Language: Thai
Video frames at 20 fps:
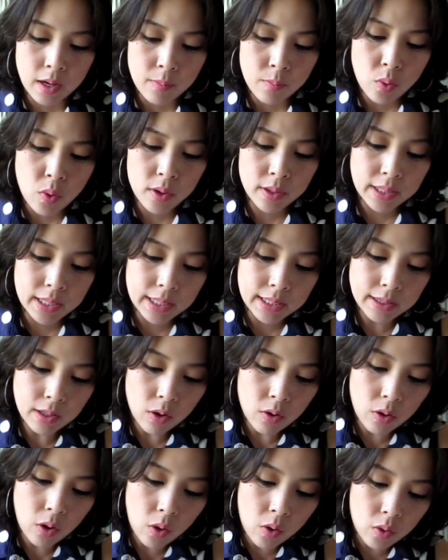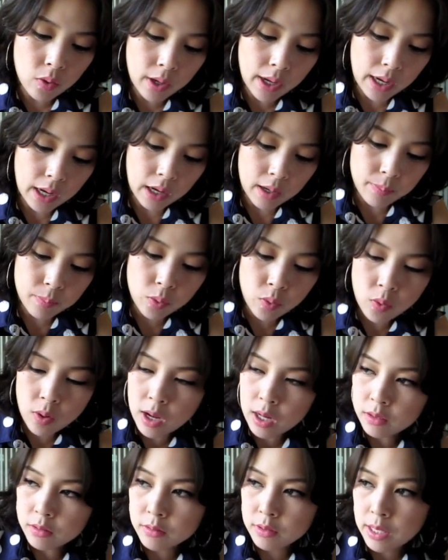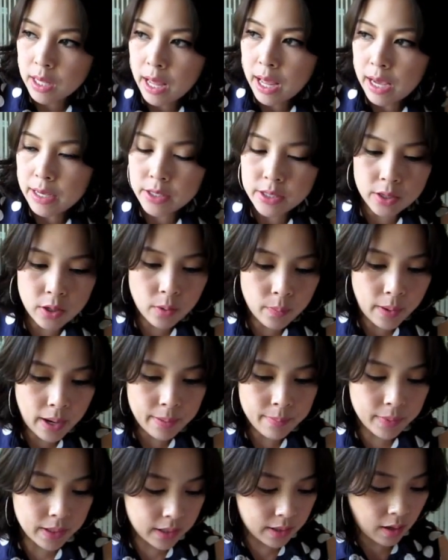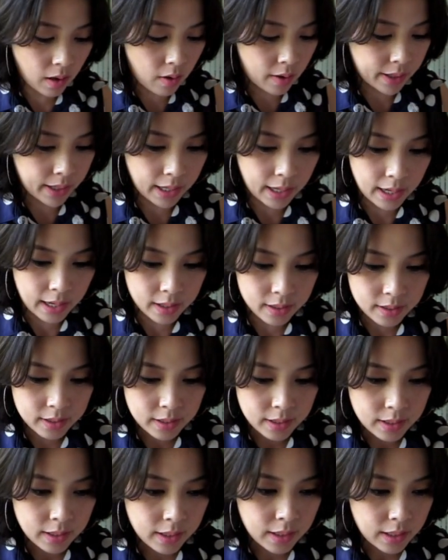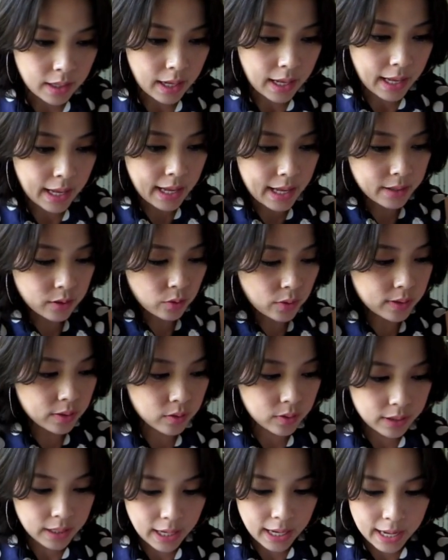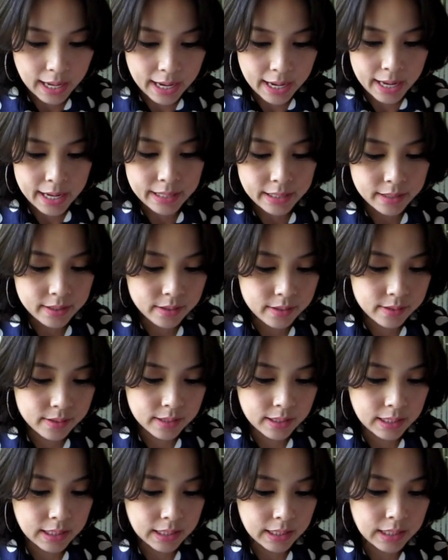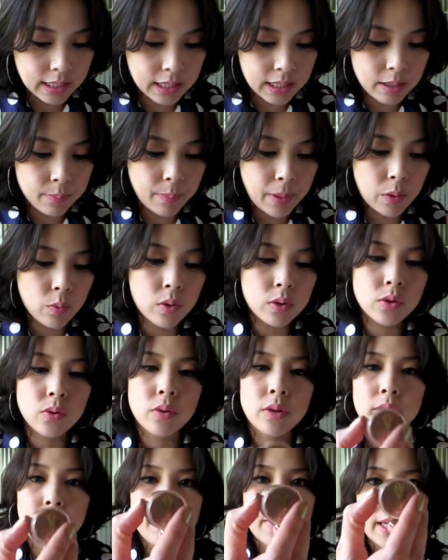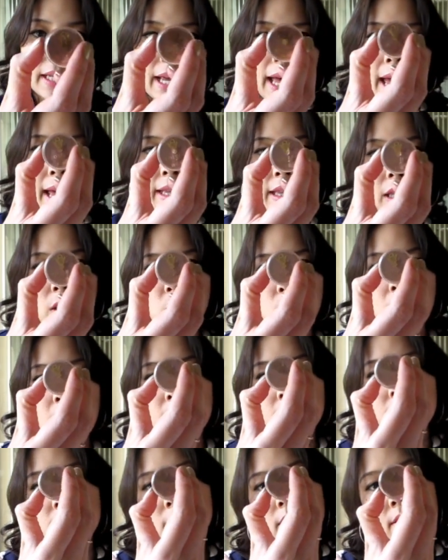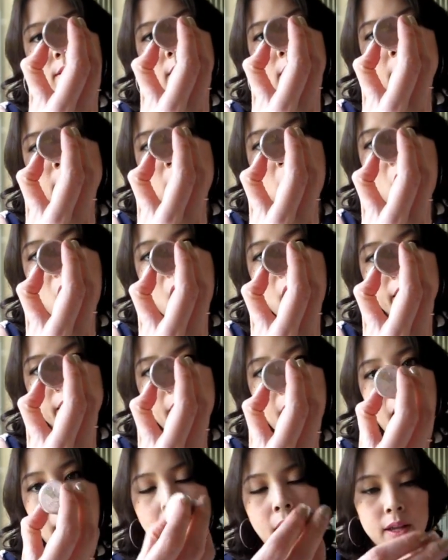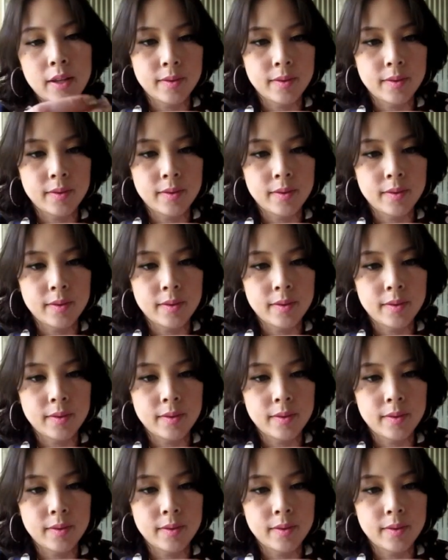พวกนี้ต้องลงเอ่อพวกอายแชโดว์ไพรเมอร์ก่อนนะคะอ่าตัวสุดท้ายคือสีเป็นวอทูรี่เหมือนกันแต่ว่าคือสีดอนค่ะ